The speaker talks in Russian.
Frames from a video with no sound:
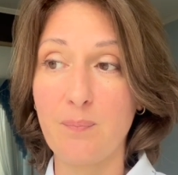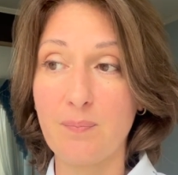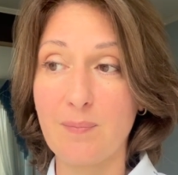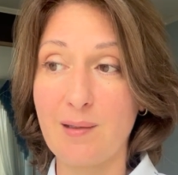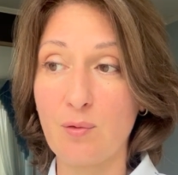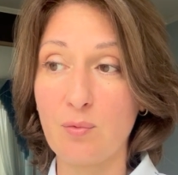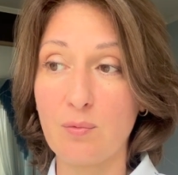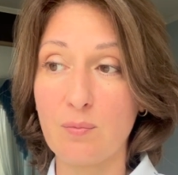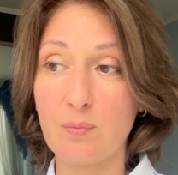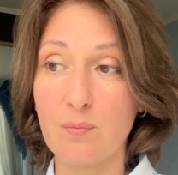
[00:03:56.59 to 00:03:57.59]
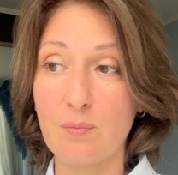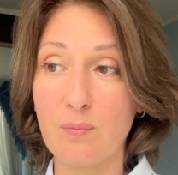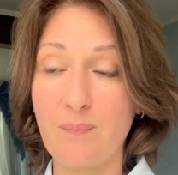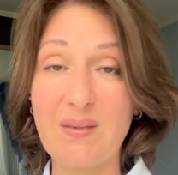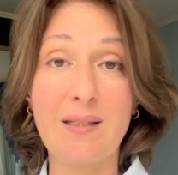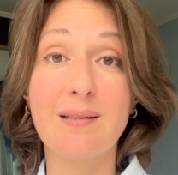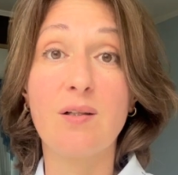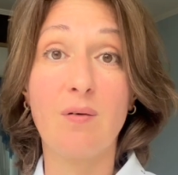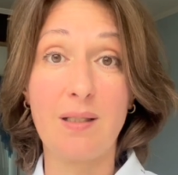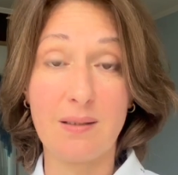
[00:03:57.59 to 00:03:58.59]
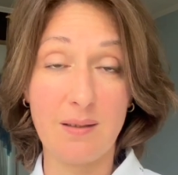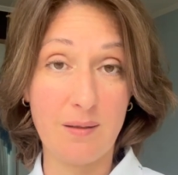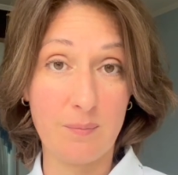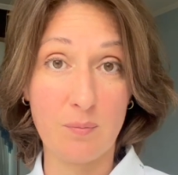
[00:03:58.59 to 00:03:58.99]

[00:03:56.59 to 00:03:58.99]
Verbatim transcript: ну, неадекватно,